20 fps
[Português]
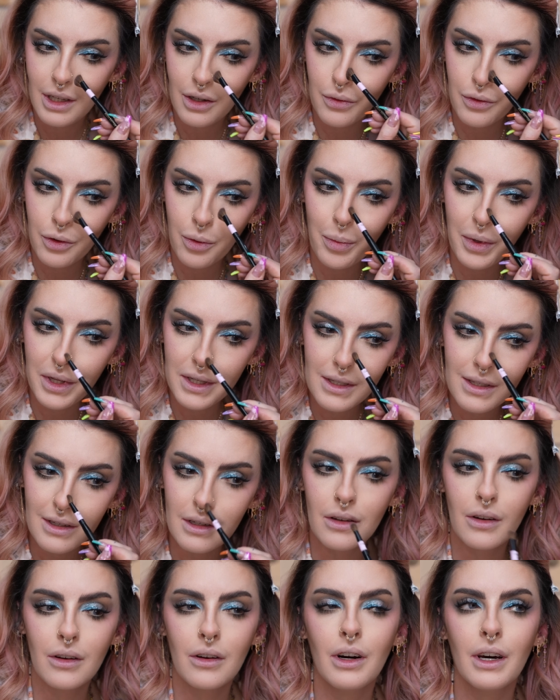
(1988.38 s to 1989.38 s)
Eu fico
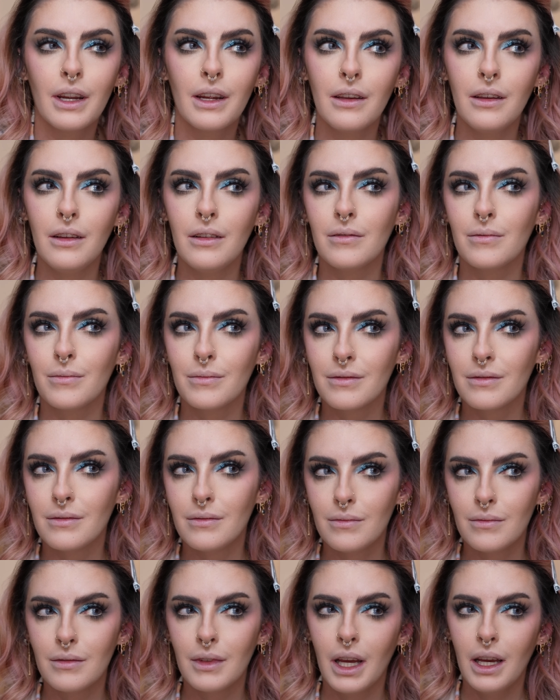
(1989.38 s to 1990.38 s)
pensando agora em.
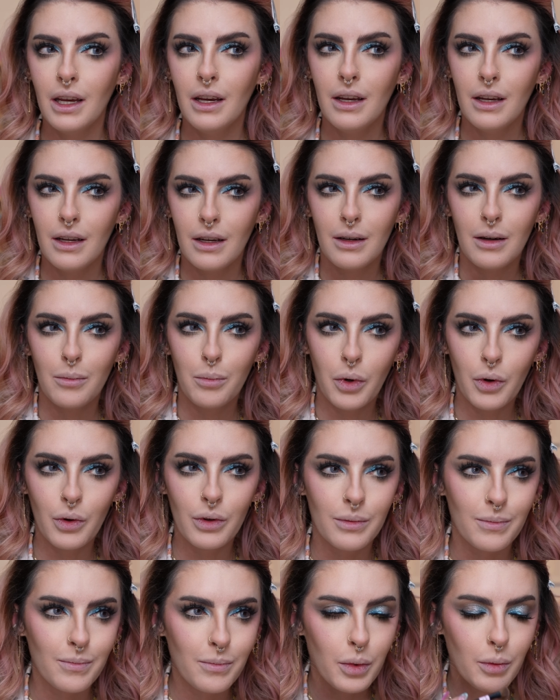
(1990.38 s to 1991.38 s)
Pô,
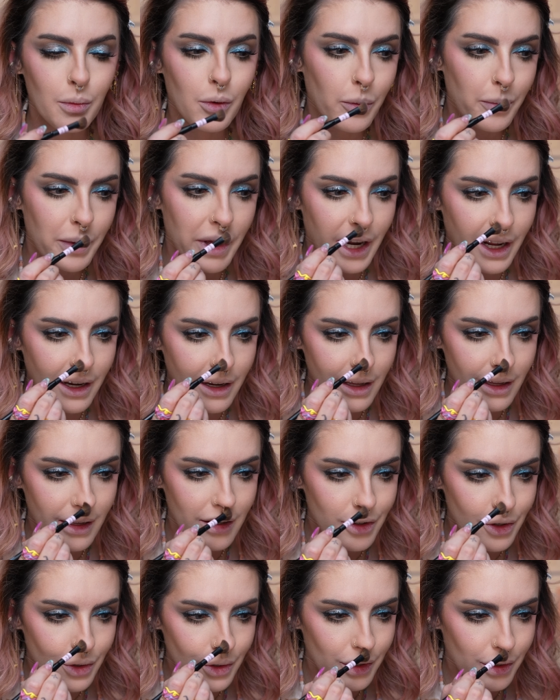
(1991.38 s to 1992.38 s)
operaria
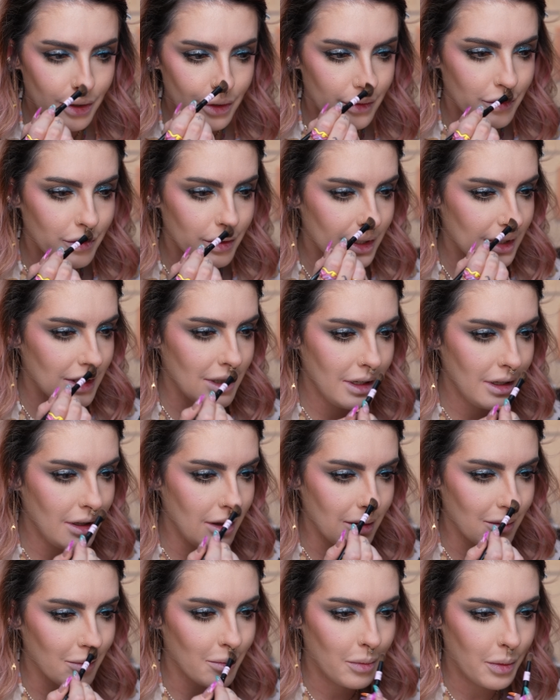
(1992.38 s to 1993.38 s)
de novo,
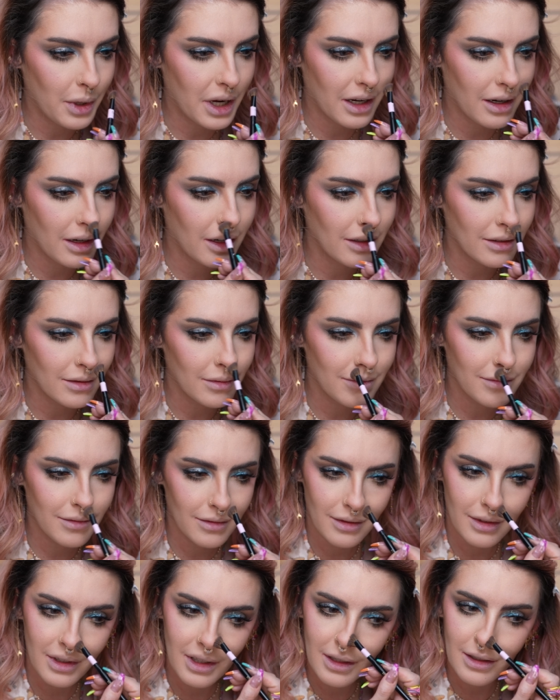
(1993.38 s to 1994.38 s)
sim, pra
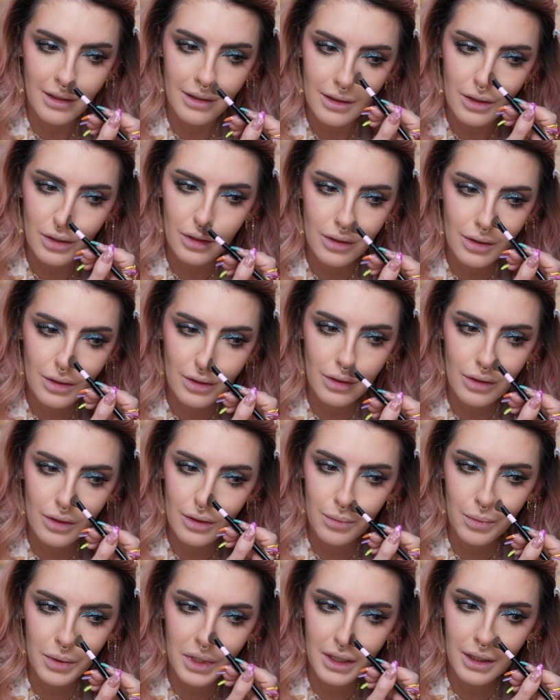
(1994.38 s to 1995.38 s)
só
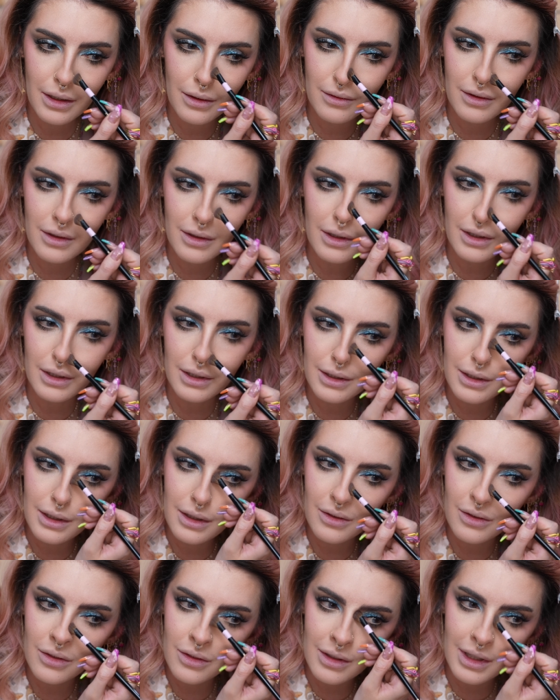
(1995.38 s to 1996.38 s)
para dar um
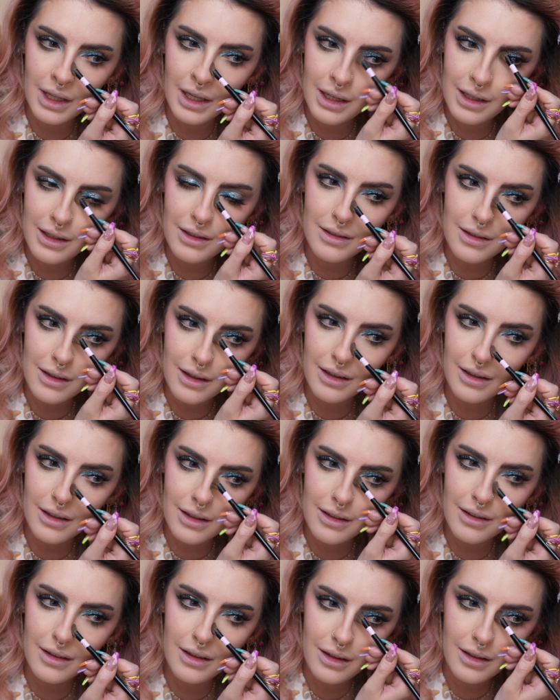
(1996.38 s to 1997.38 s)
negocinho no nariz aqui
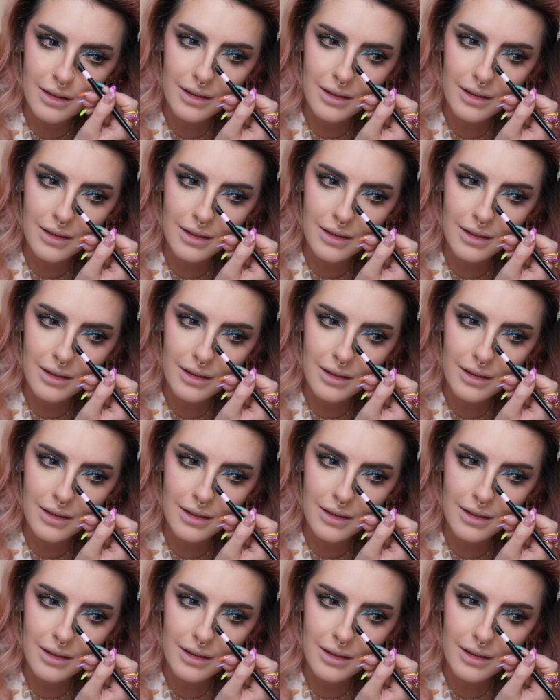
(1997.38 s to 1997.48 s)
assim,